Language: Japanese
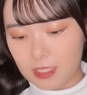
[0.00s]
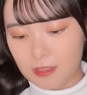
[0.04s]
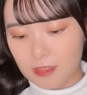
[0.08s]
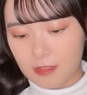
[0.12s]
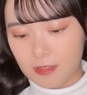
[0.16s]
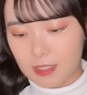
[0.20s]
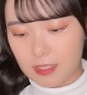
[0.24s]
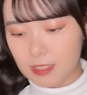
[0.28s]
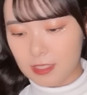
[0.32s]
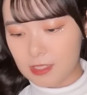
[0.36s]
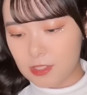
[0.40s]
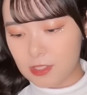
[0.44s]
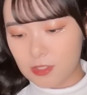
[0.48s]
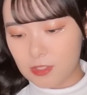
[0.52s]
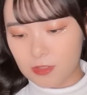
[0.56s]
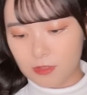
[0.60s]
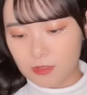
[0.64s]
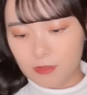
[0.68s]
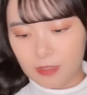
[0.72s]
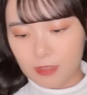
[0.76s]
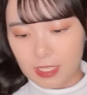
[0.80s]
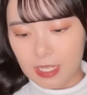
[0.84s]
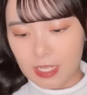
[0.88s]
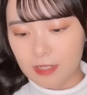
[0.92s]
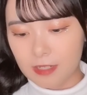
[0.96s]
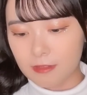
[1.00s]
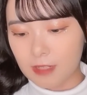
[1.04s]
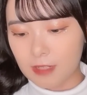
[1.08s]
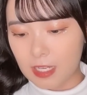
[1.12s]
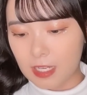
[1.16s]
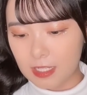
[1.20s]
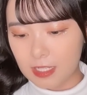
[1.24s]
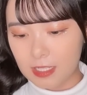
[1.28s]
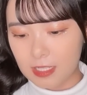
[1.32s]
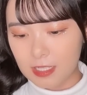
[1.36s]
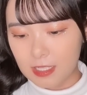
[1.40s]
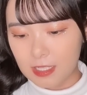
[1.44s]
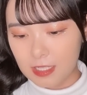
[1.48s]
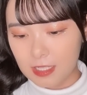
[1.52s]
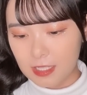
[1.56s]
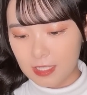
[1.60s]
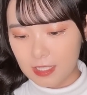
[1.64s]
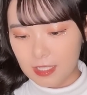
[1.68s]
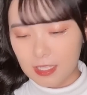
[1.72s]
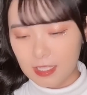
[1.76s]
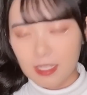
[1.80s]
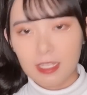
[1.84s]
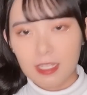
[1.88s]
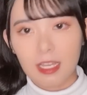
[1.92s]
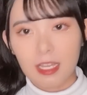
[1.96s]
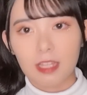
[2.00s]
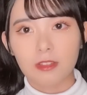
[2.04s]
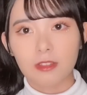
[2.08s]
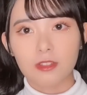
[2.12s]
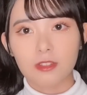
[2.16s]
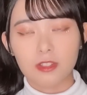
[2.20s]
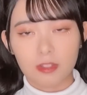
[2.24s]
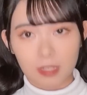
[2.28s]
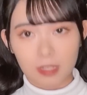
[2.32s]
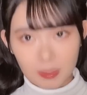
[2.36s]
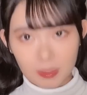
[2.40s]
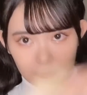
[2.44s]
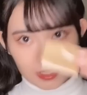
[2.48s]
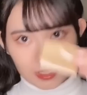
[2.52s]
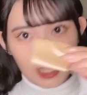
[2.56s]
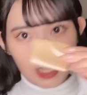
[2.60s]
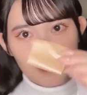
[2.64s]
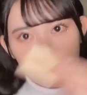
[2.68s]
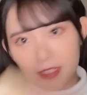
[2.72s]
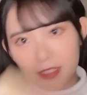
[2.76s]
の間にちょっとこれやるわ。ちょっとガムテープ